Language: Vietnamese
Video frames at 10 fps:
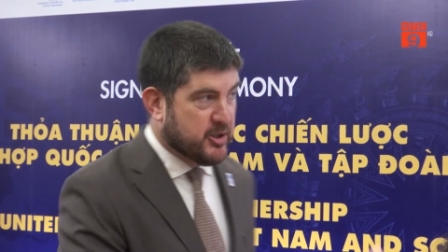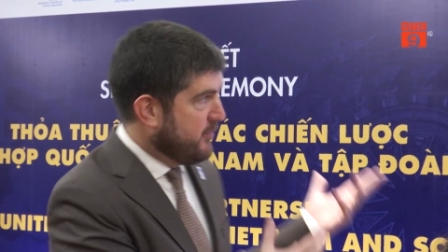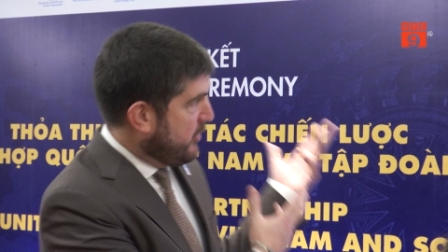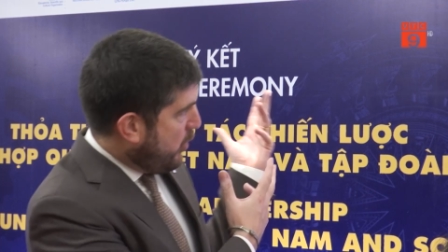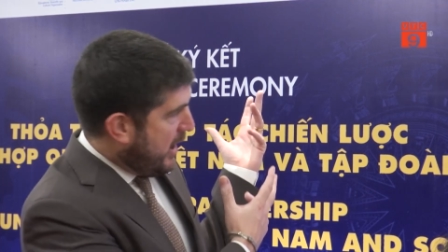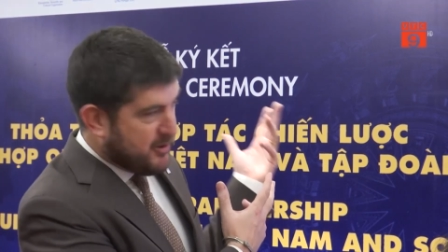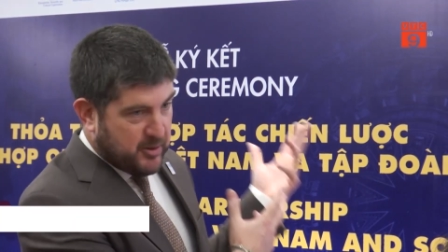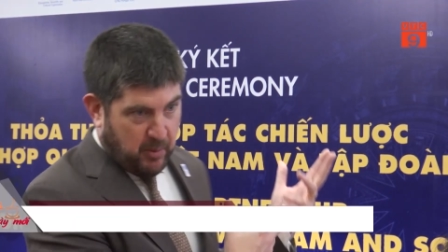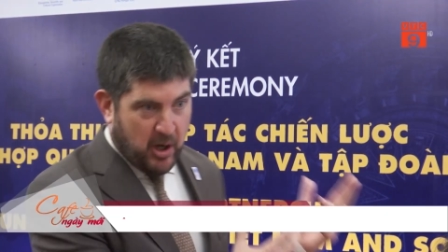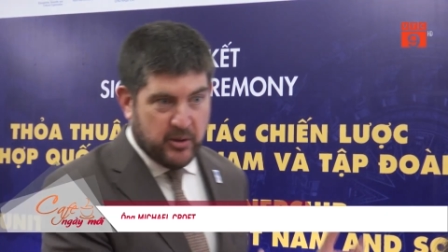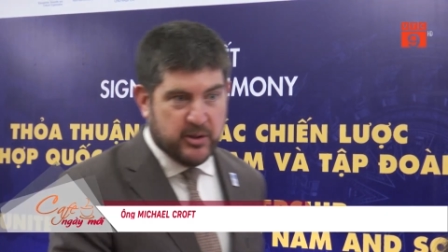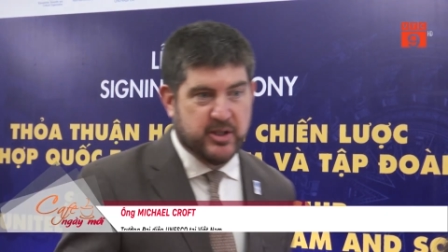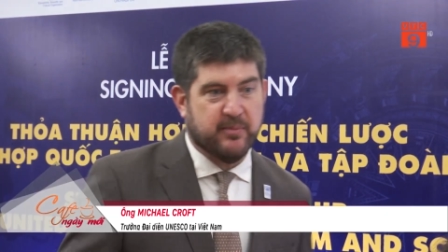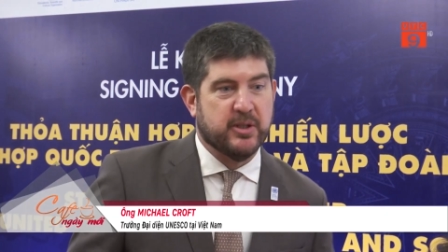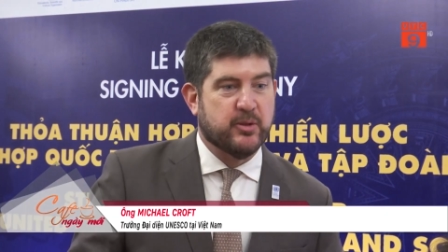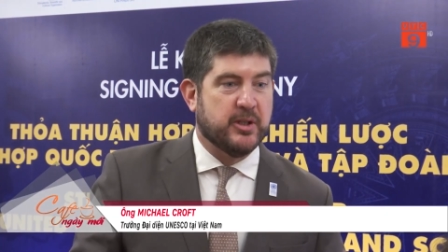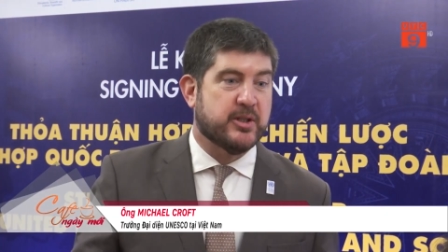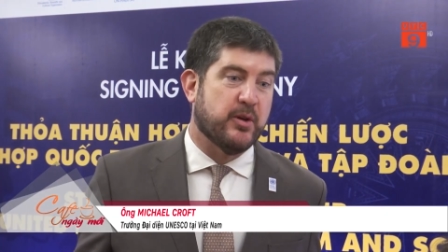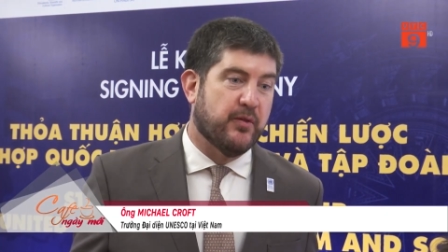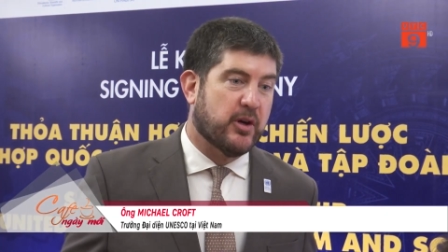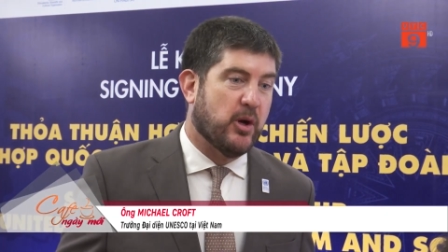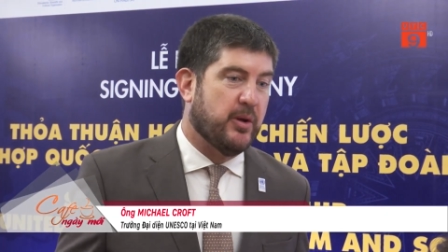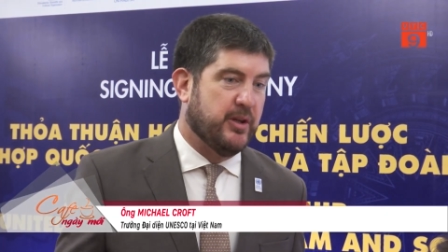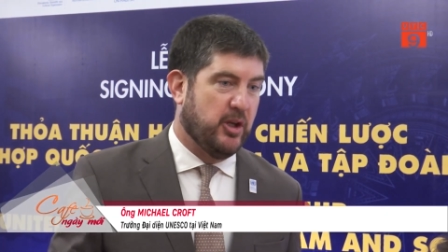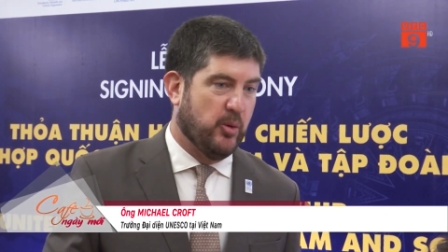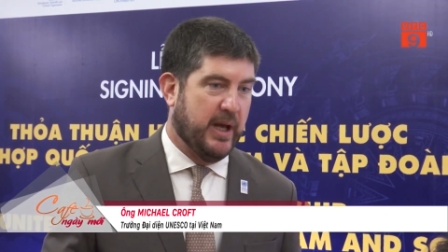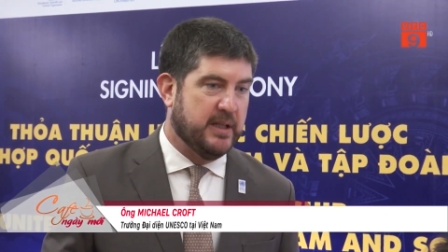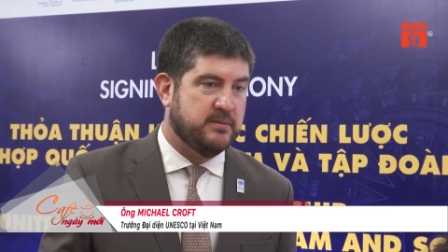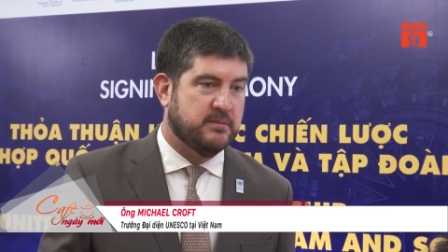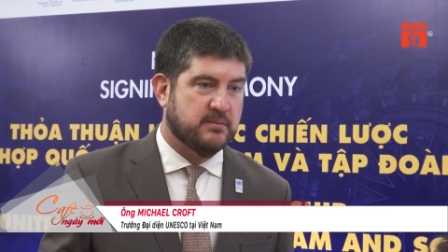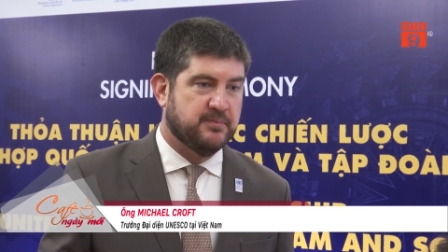mạnh một tầm nhìn phát triển chiến lược mới cho Hà Nội,